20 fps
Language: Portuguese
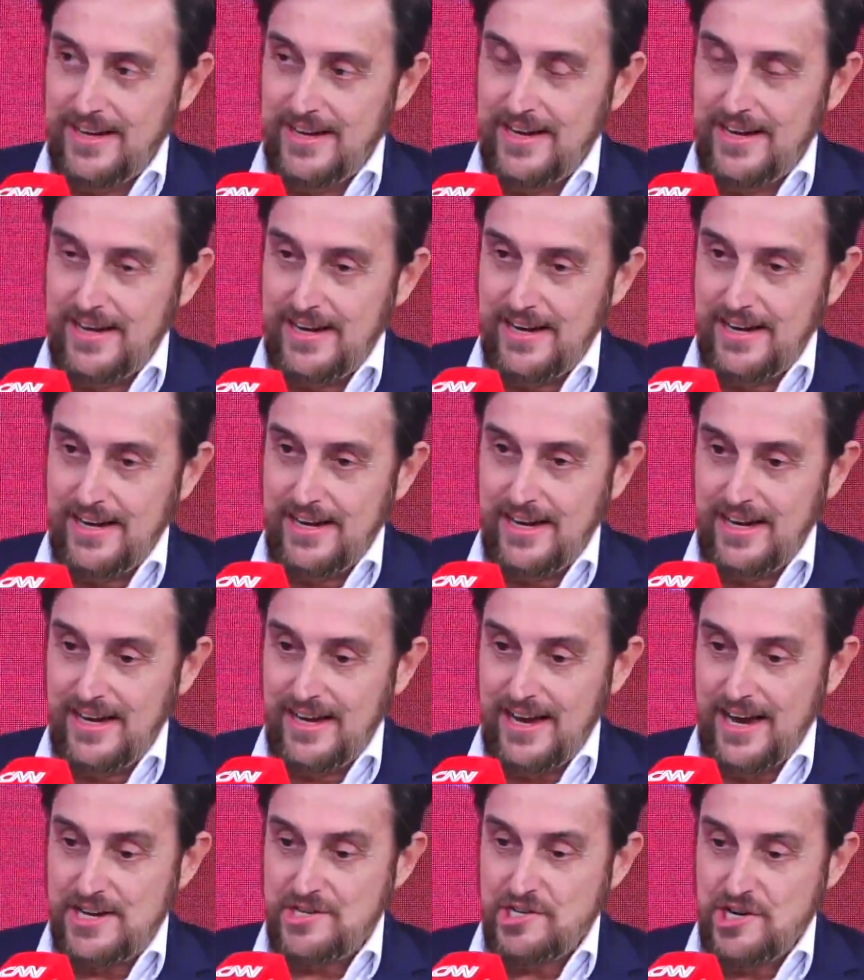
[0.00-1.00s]
É,
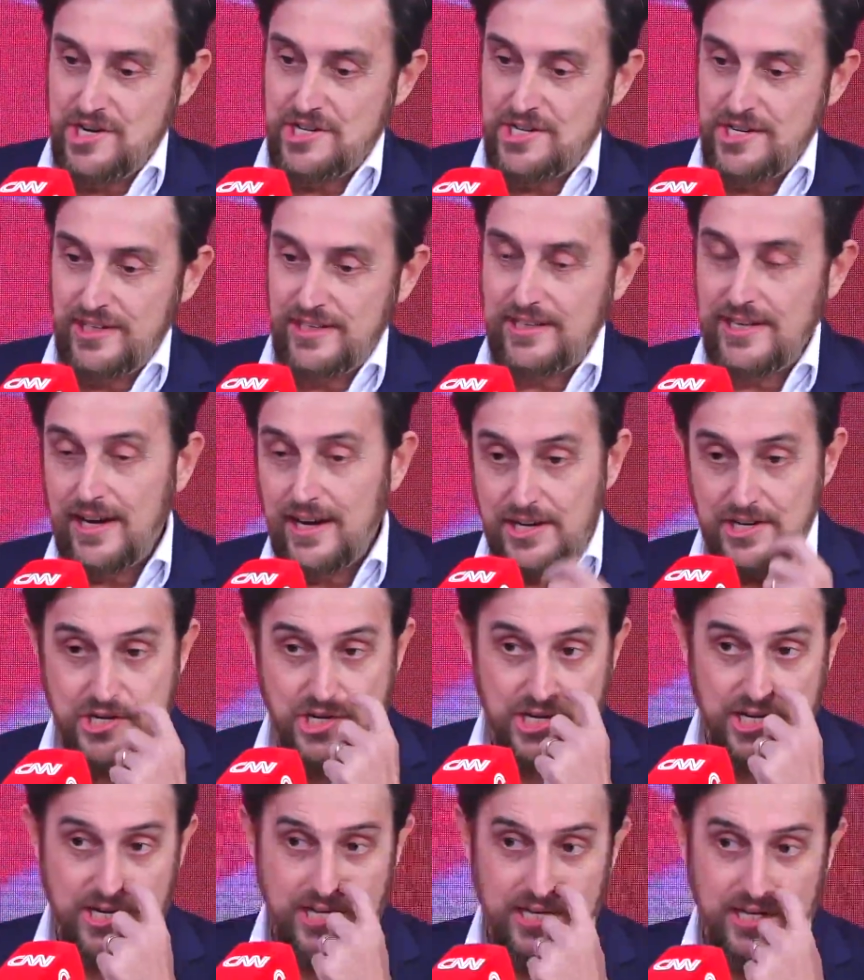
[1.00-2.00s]
a gente
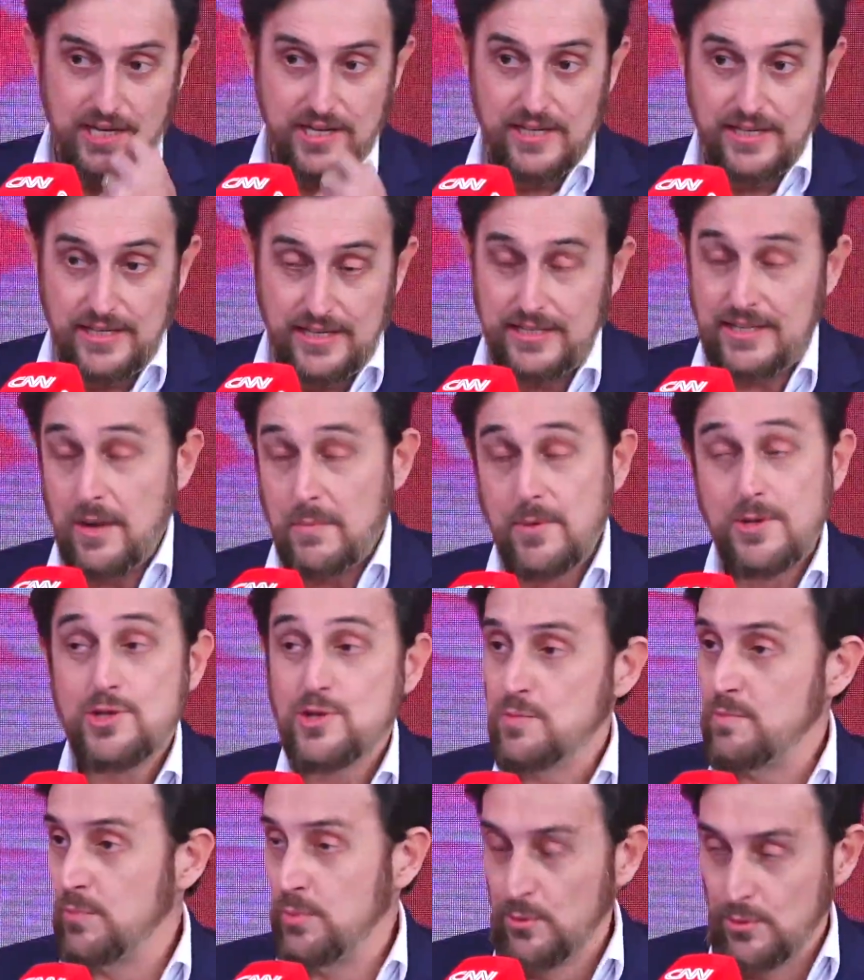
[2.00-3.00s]
entende que está uma
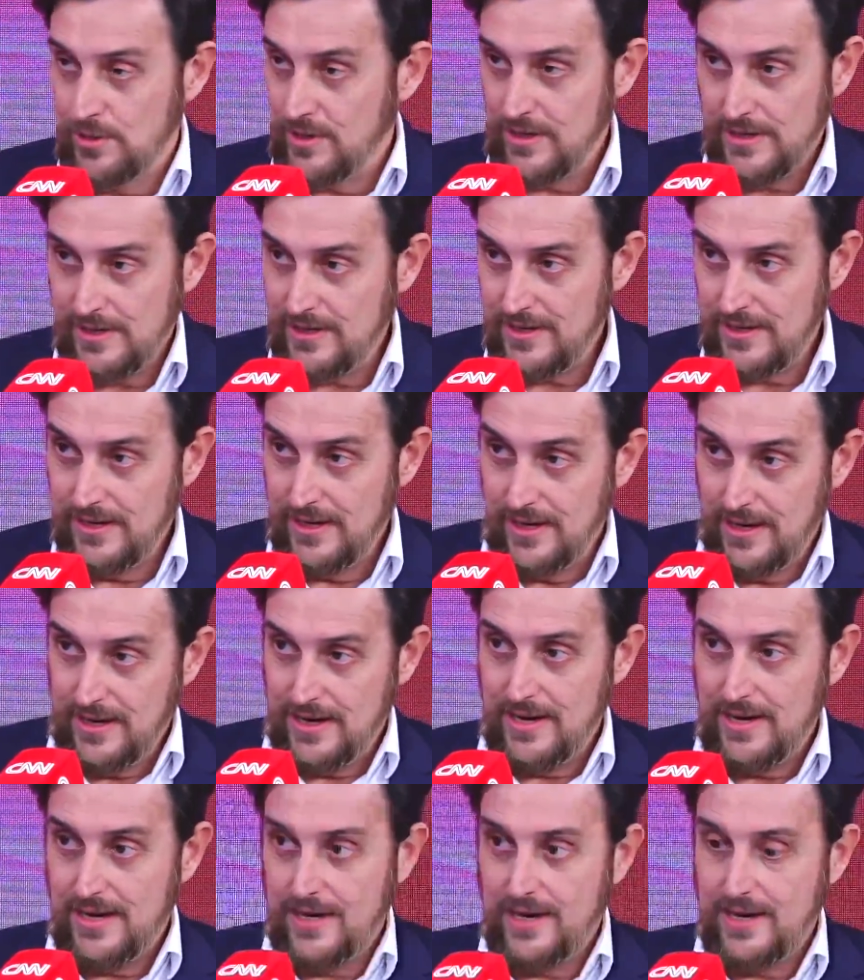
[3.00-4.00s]
disputa
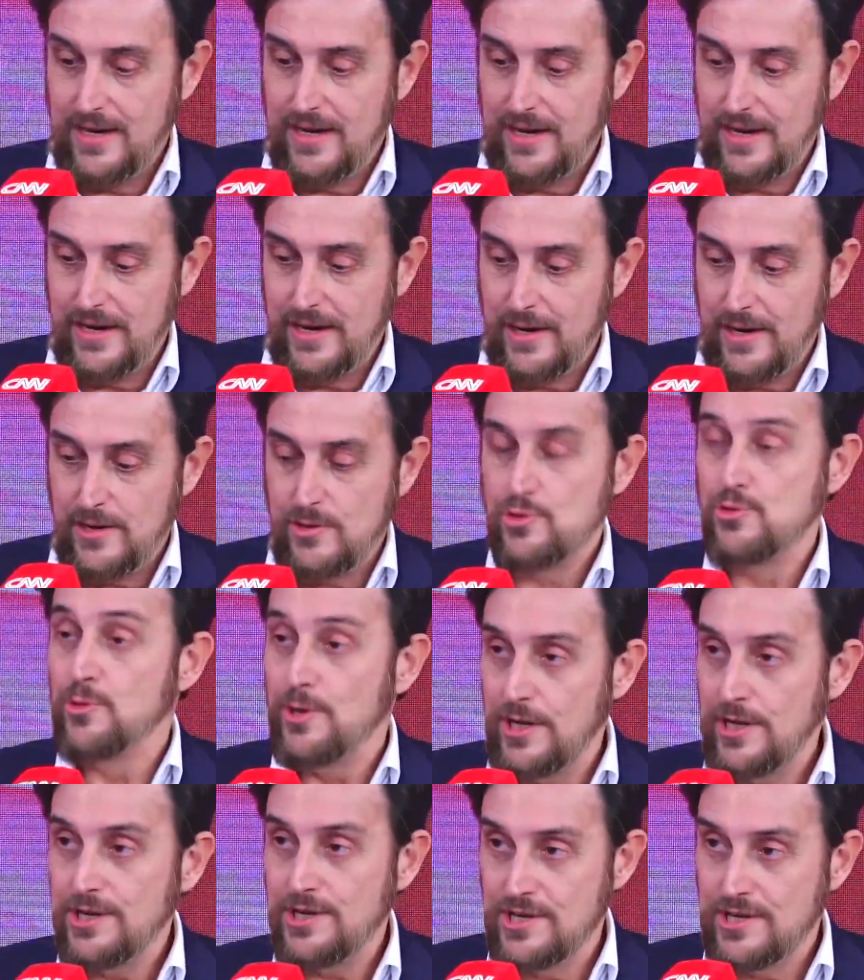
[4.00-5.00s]
uh,
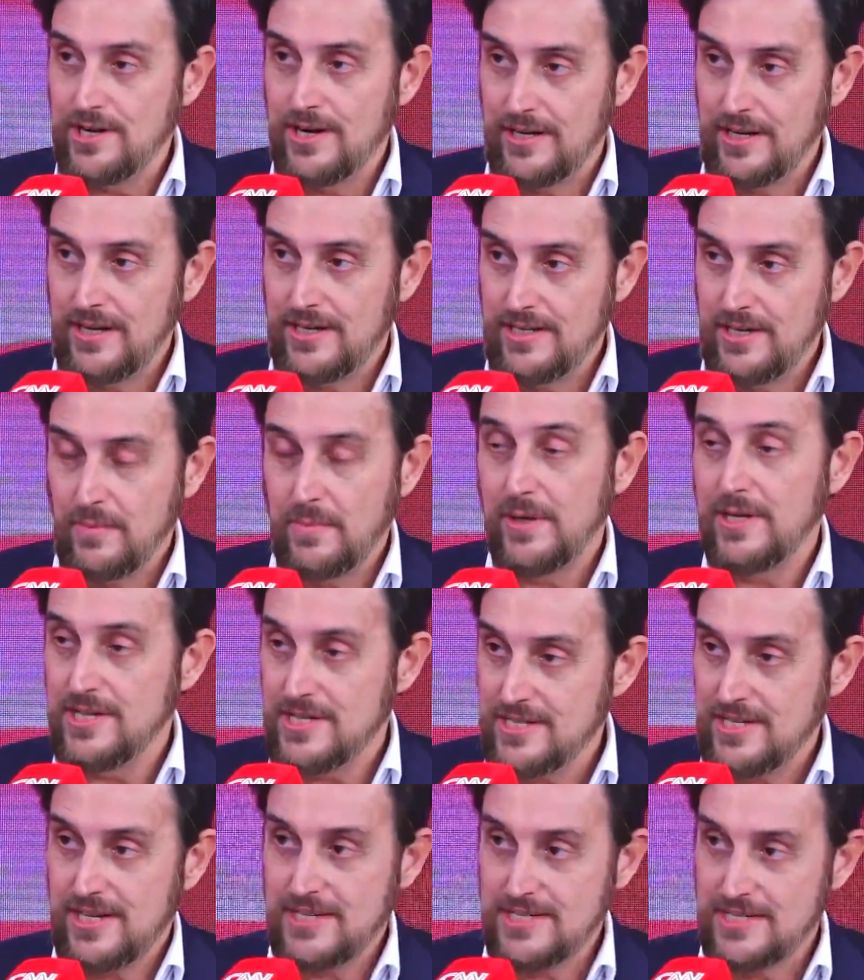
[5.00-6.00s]
jurídica, quer dizer, é uma
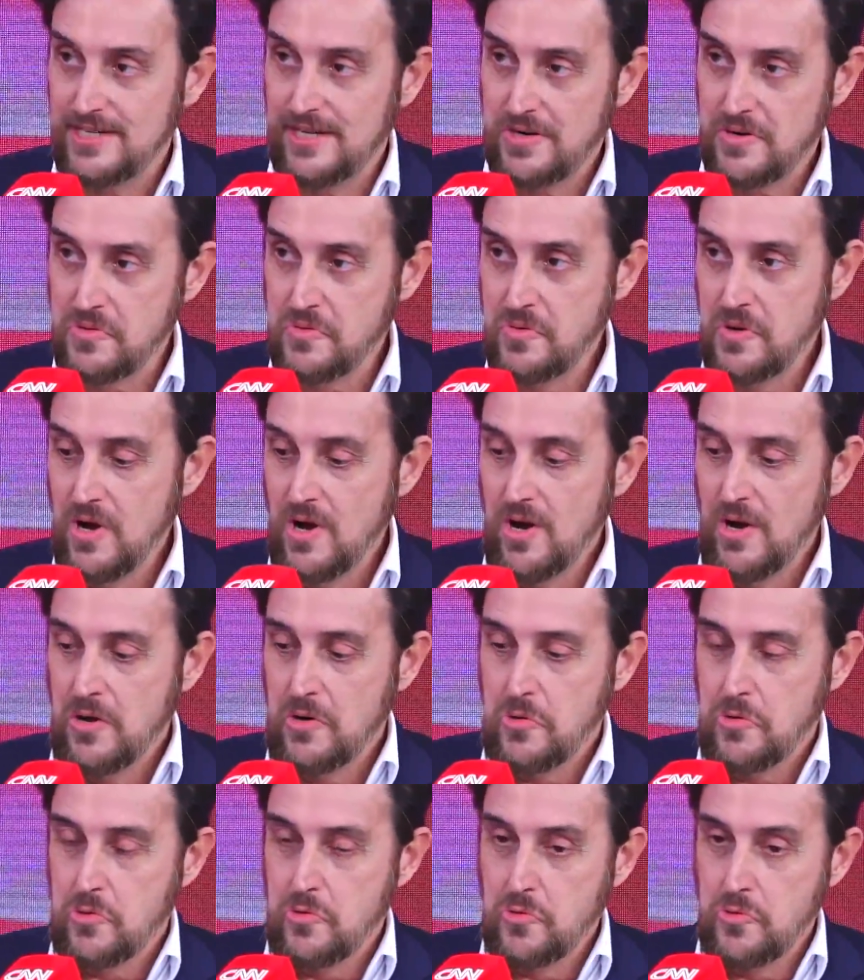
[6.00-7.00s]
licitação
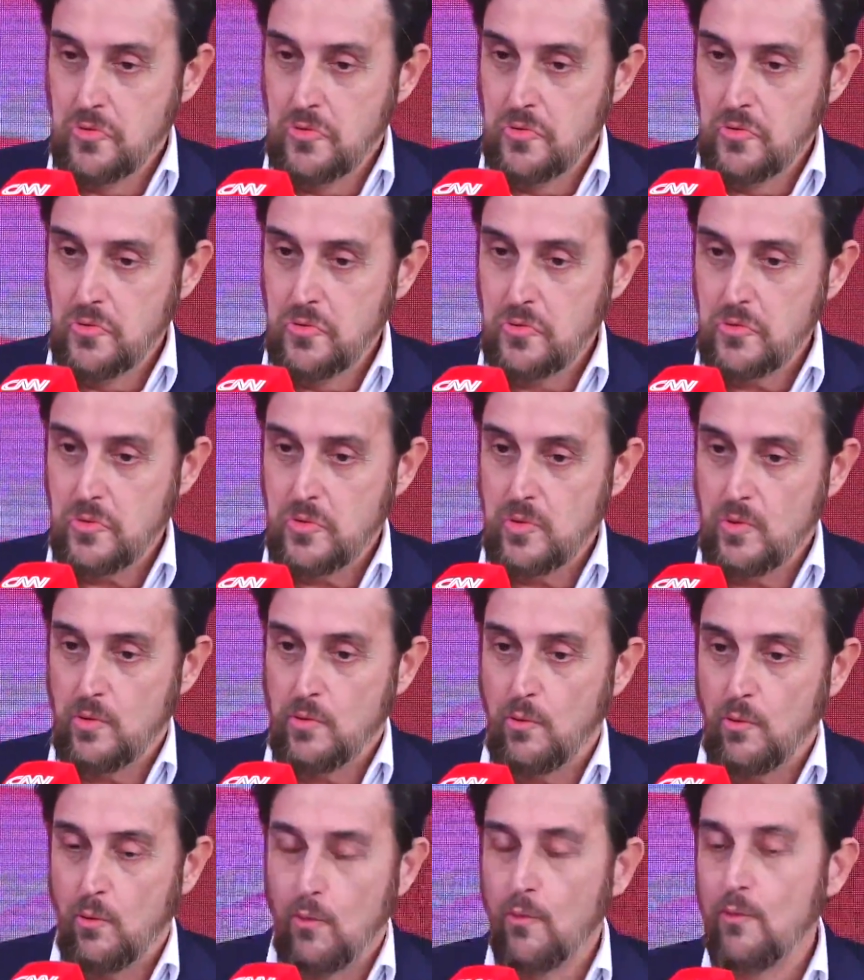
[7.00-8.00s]

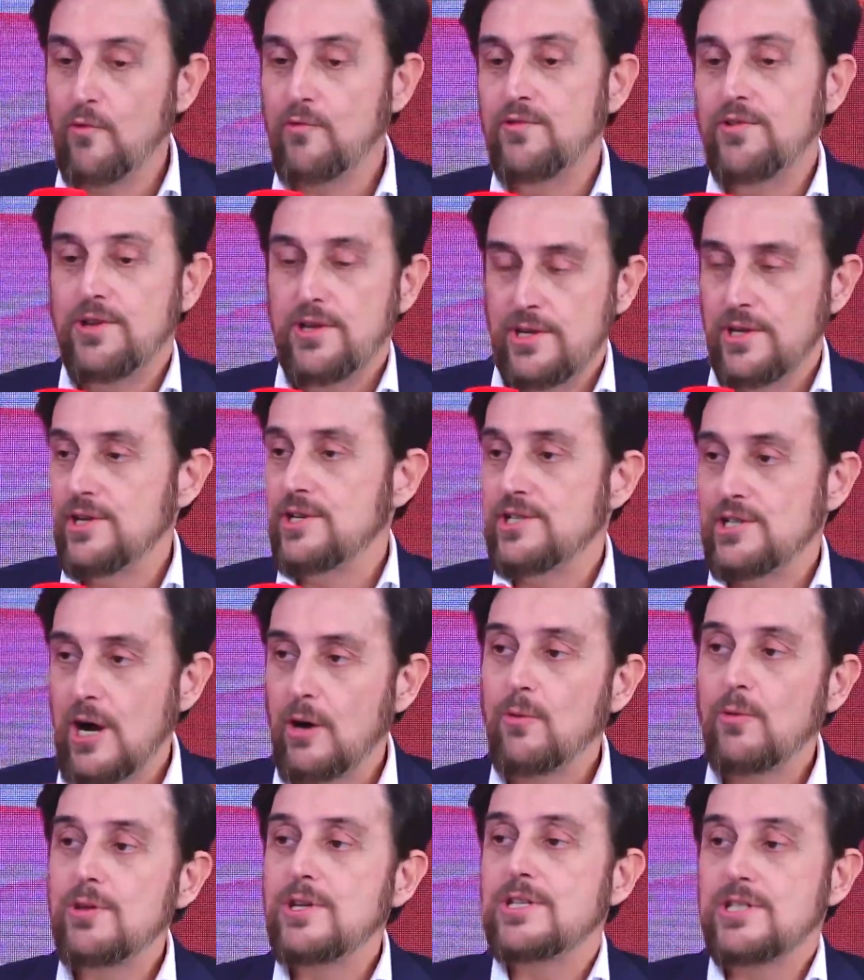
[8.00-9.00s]
o, houve já
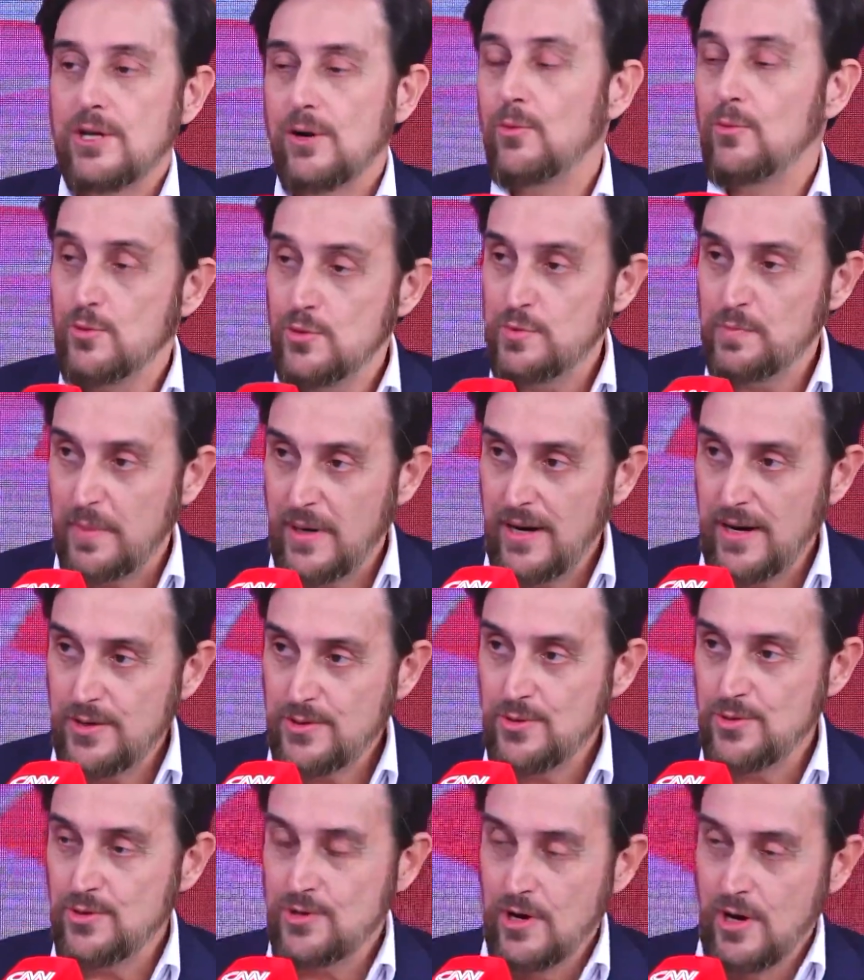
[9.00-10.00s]
aconteceram alguns
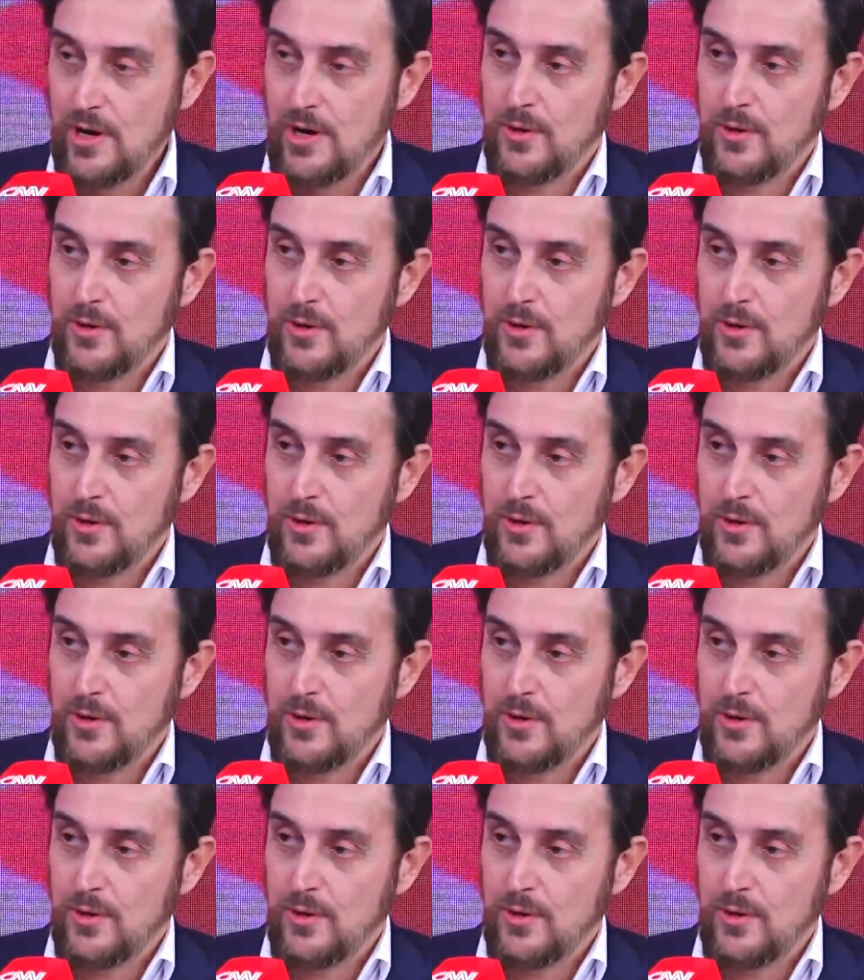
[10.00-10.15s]
passos,